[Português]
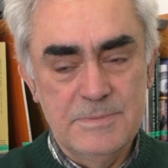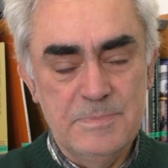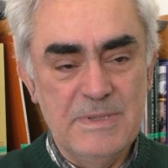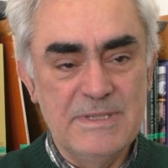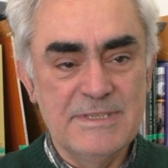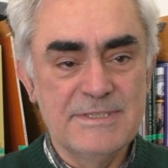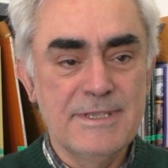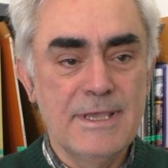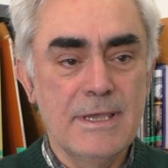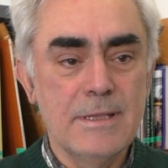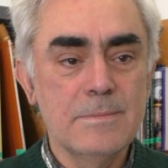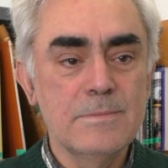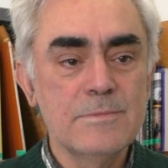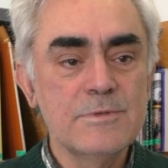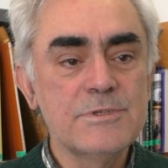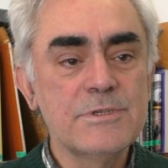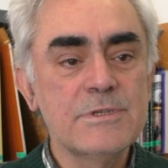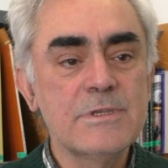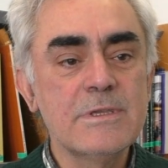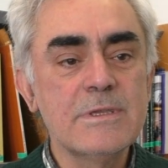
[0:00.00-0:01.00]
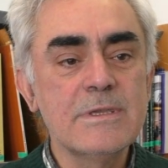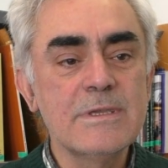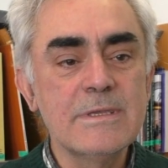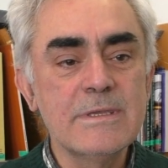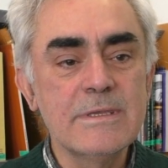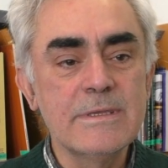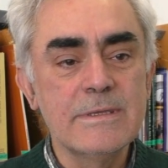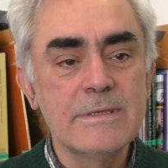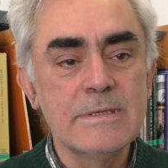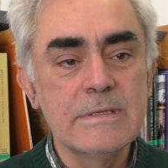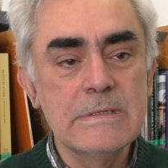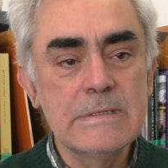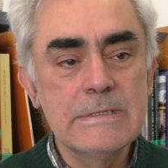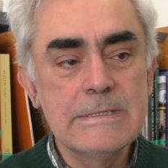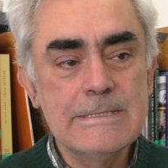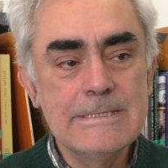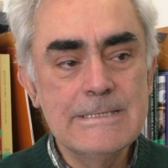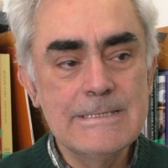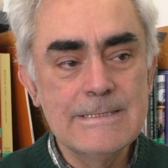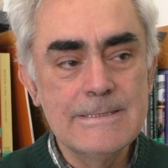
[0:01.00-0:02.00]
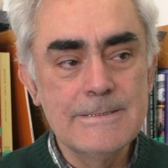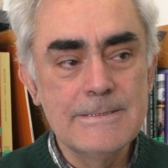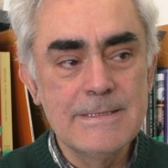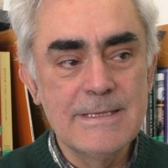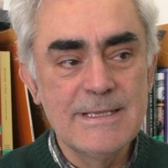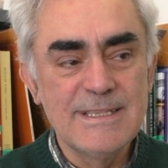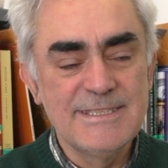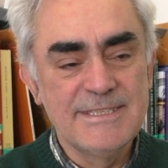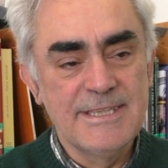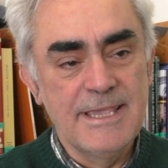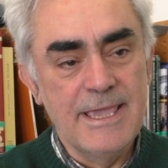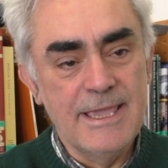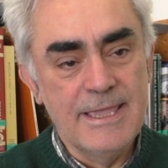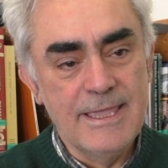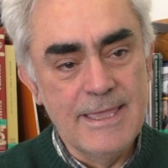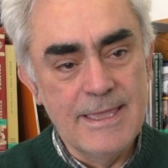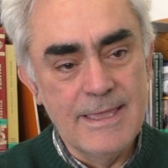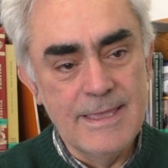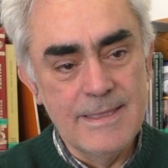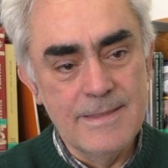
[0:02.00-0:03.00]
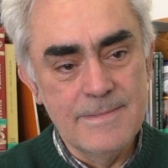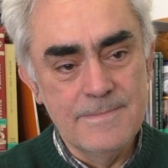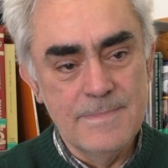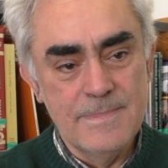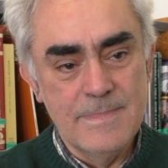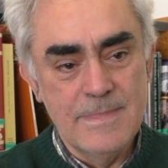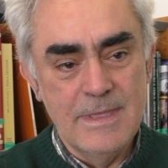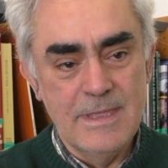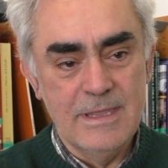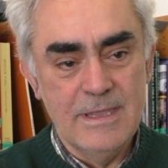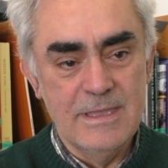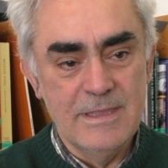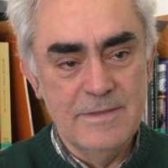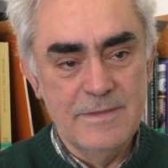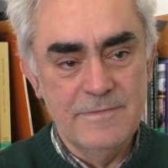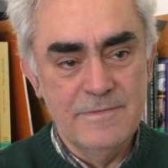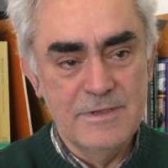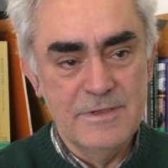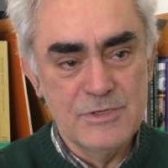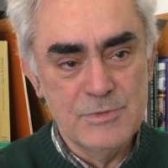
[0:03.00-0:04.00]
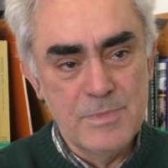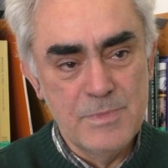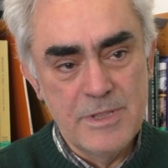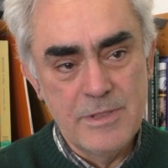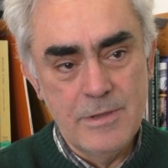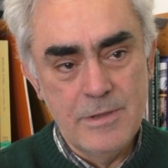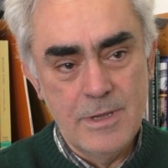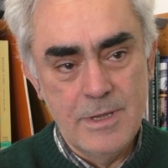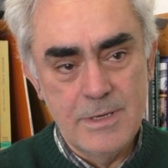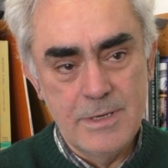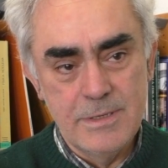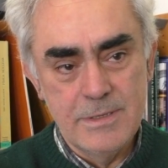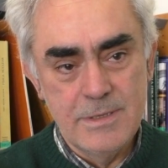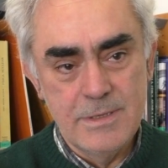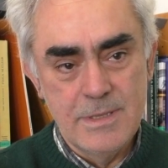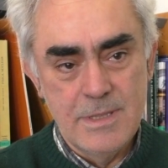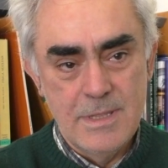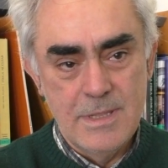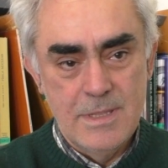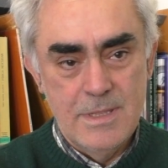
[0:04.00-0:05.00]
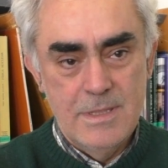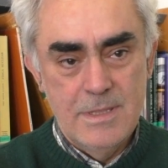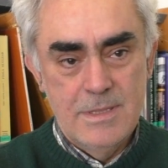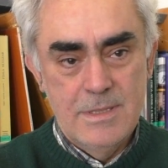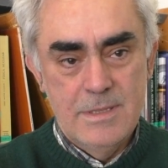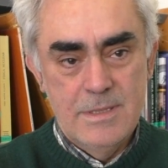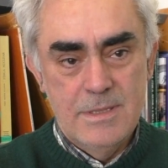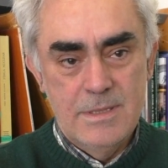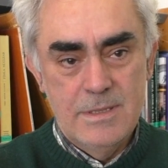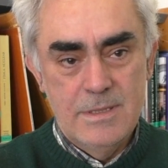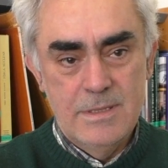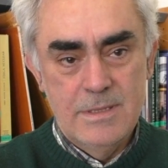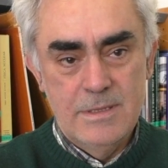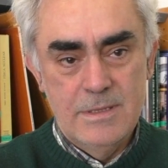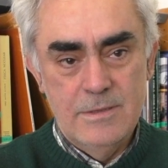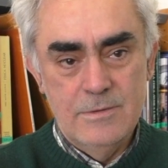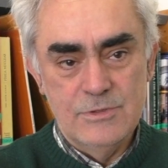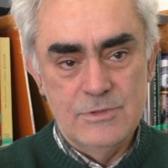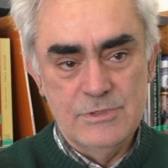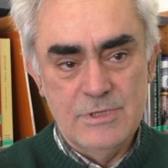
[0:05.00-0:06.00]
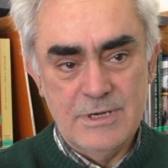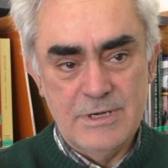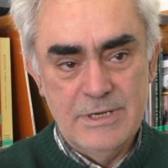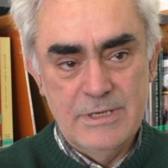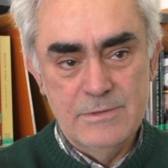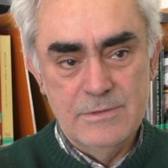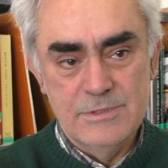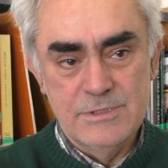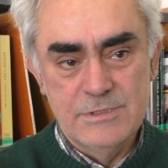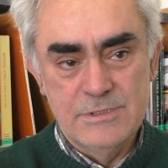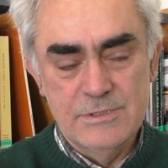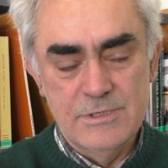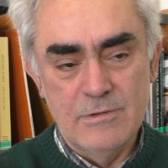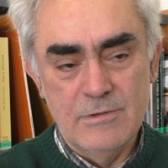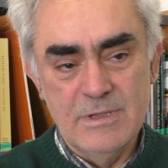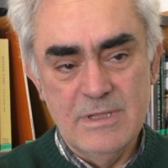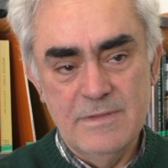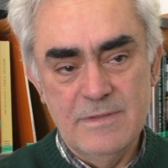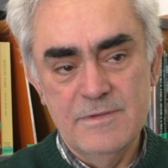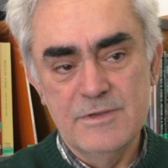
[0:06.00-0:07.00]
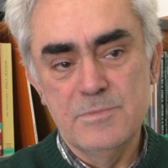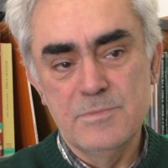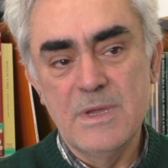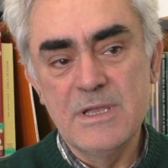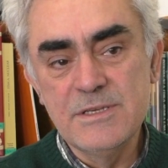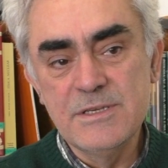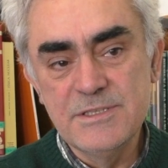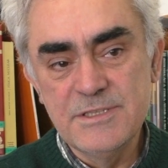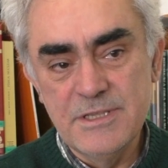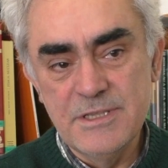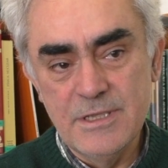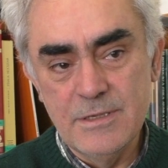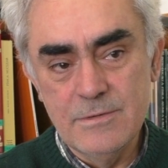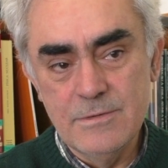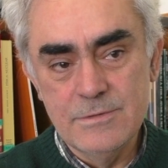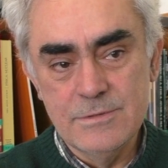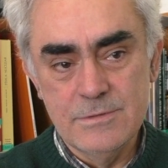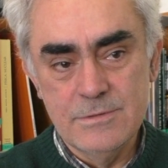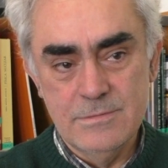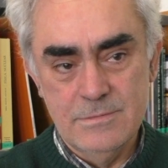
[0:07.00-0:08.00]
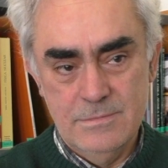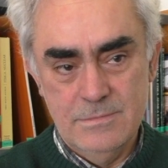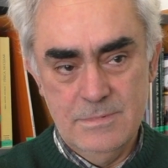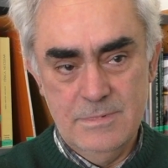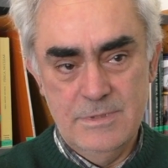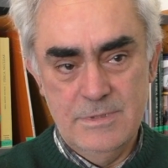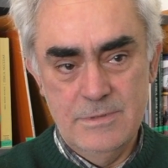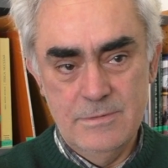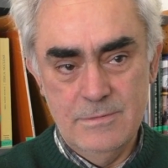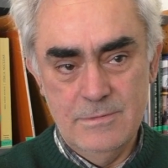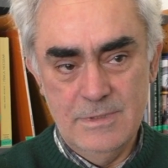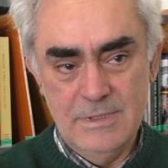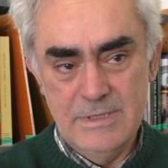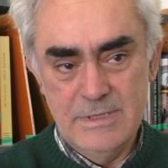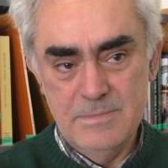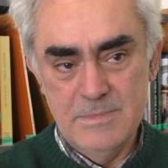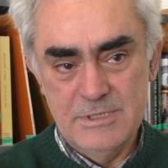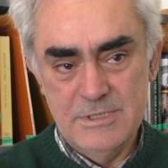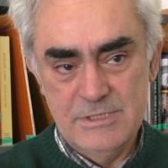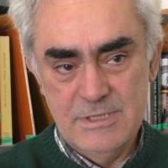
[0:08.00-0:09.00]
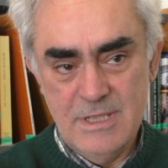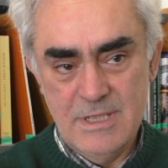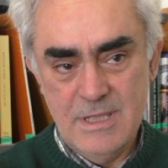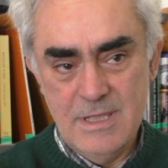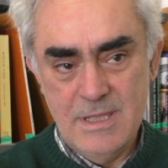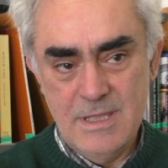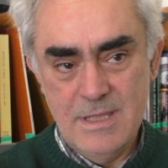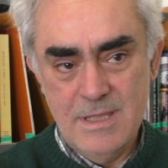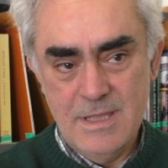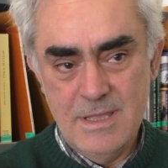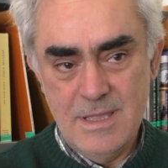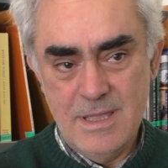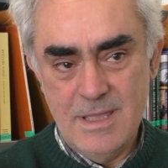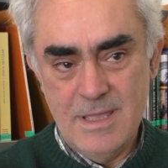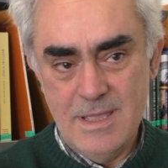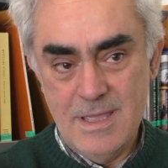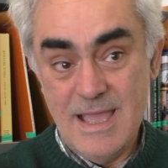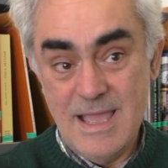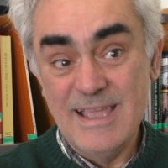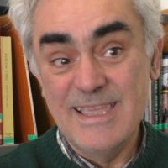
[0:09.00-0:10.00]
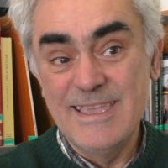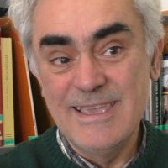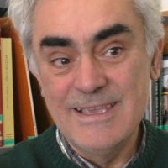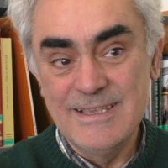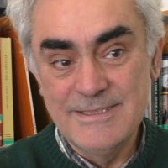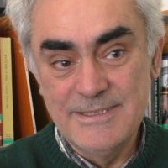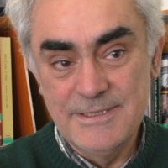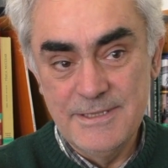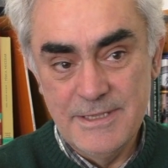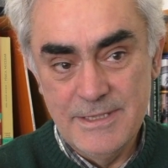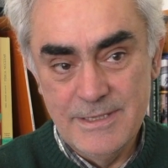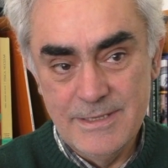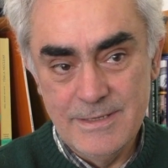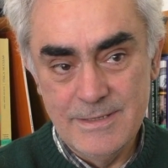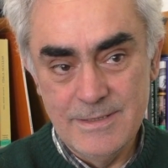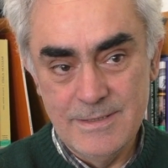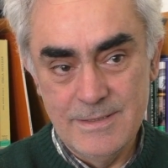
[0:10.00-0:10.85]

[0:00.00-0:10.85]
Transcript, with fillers: pensarmos que eh, a seca é cada vez maior é que os terrenos estão cada vez mais secos, que o clima está a aquecer,